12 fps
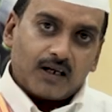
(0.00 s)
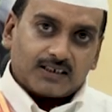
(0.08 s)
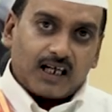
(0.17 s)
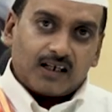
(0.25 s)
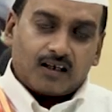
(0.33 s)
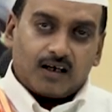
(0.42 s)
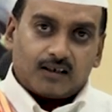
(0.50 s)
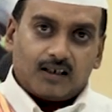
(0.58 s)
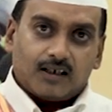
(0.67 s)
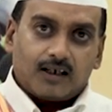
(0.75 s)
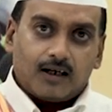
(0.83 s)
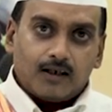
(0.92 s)
परेशान करने
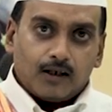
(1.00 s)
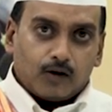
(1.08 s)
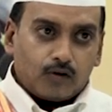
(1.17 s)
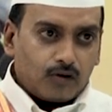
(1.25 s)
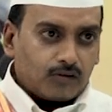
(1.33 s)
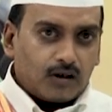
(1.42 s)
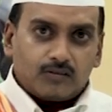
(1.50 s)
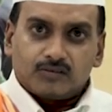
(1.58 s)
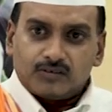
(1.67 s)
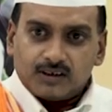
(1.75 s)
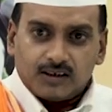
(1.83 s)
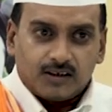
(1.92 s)
लगा वो कौन
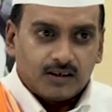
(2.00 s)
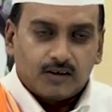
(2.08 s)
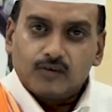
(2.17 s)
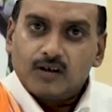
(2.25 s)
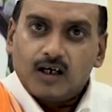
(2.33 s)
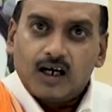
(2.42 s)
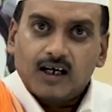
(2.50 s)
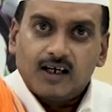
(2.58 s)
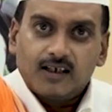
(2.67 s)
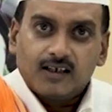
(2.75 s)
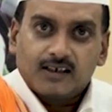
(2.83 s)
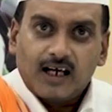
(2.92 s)
वो ये वहाँ
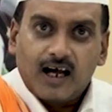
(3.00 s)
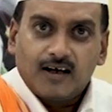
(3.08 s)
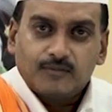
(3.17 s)
का ये का